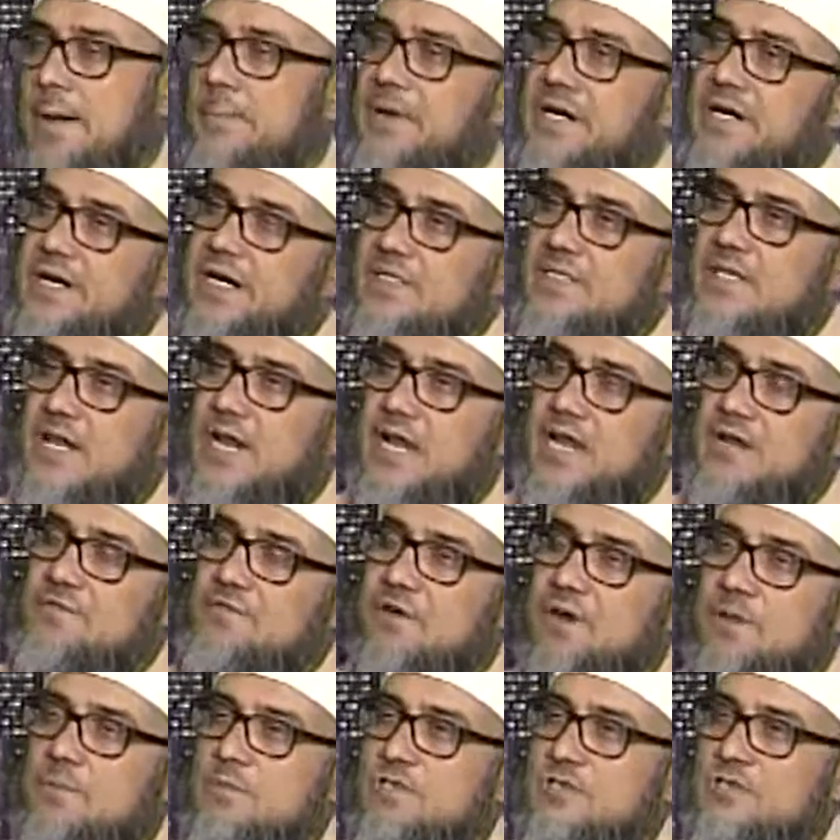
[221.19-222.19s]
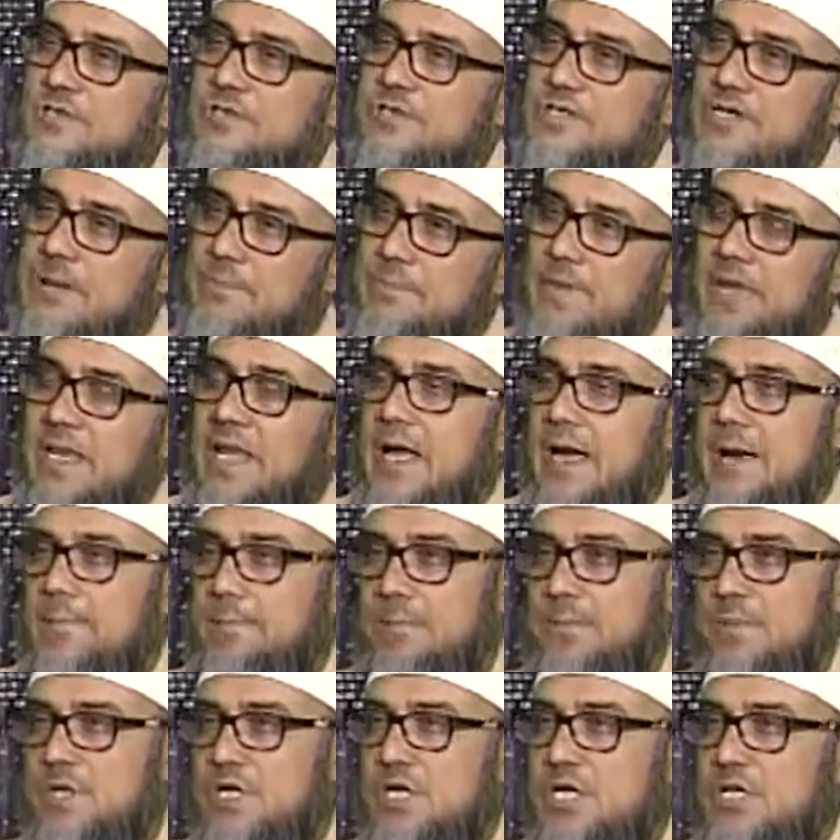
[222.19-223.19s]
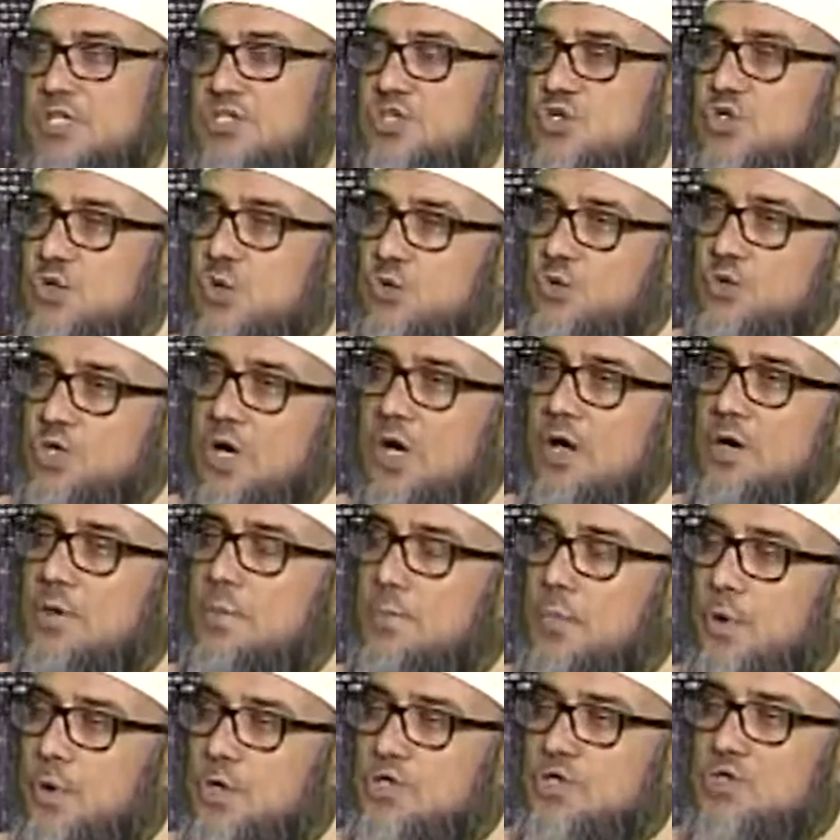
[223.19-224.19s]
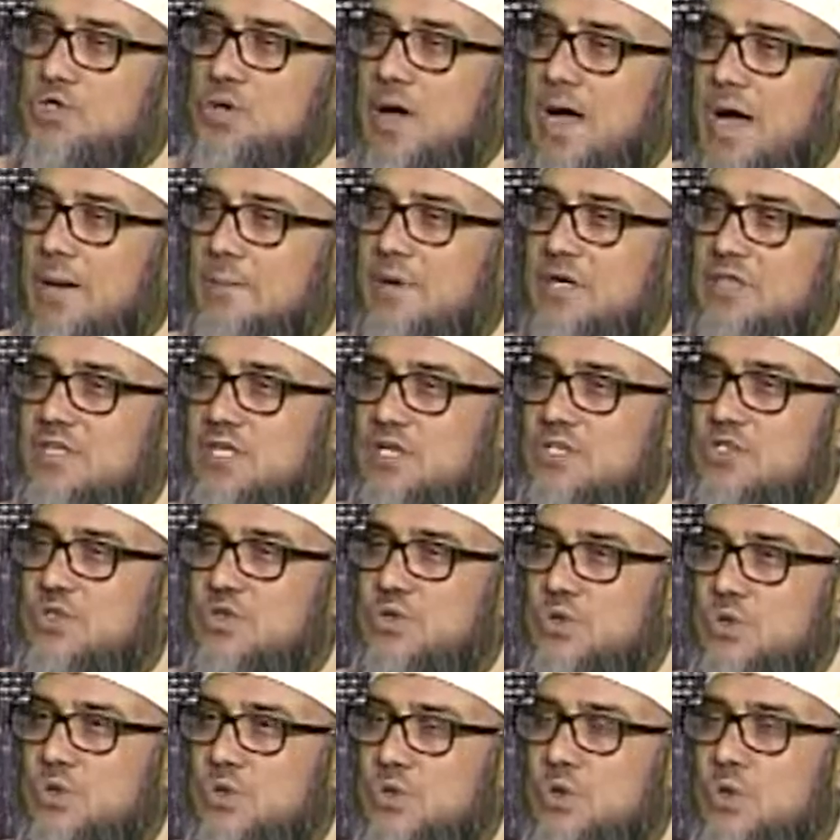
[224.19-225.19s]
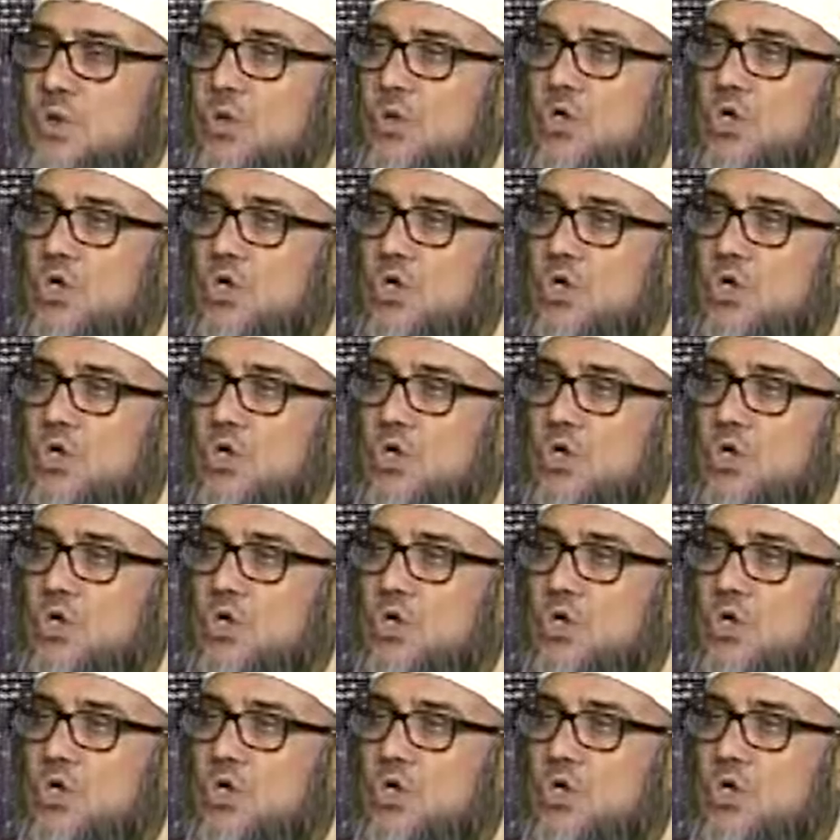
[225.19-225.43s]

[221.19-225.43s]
আমরা এটার দ্বারা ইনফরমেশন এটা পেলাম যে নতুন বর্ষ আমাদের জন্য